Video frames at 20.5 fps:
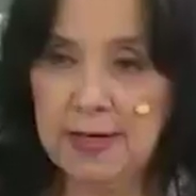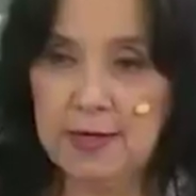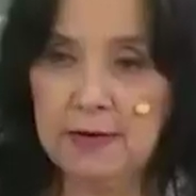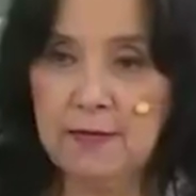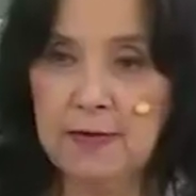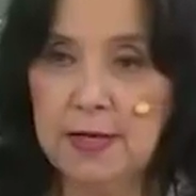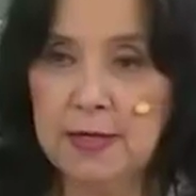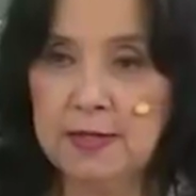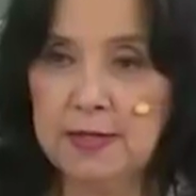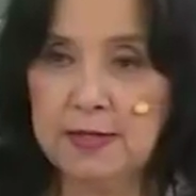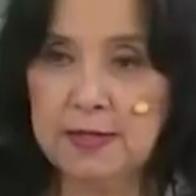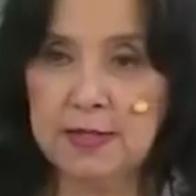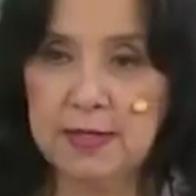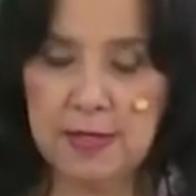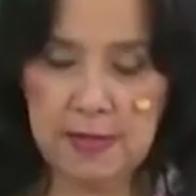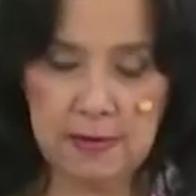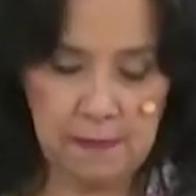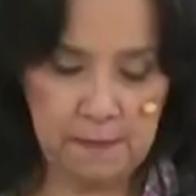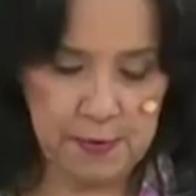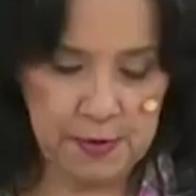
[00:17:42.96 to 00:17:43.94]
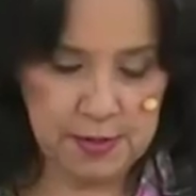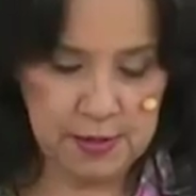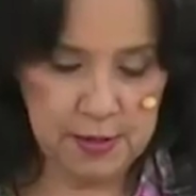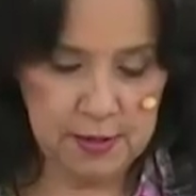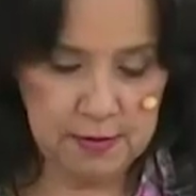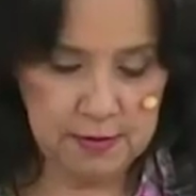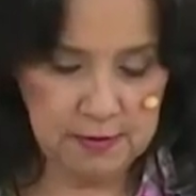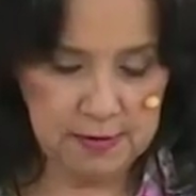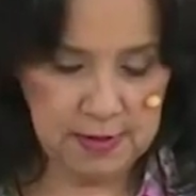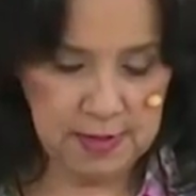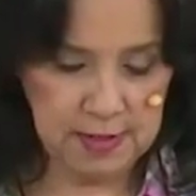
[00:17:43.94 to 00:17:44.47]
ganho antes, né? Não
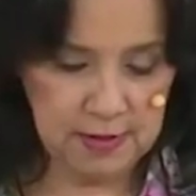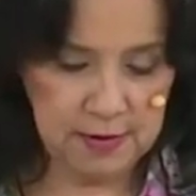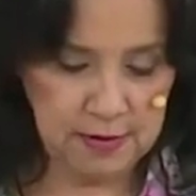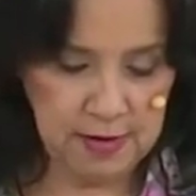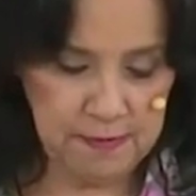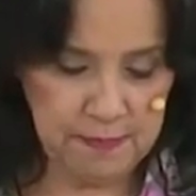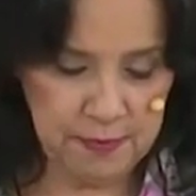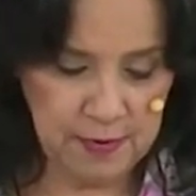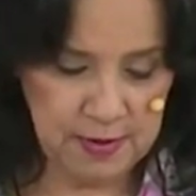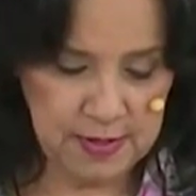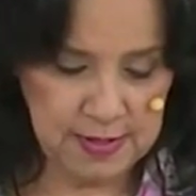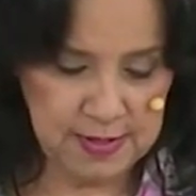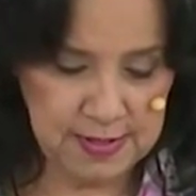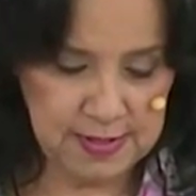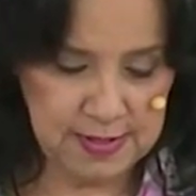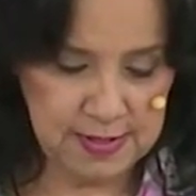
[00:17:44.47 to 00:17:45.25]
pediu, ganhou depois.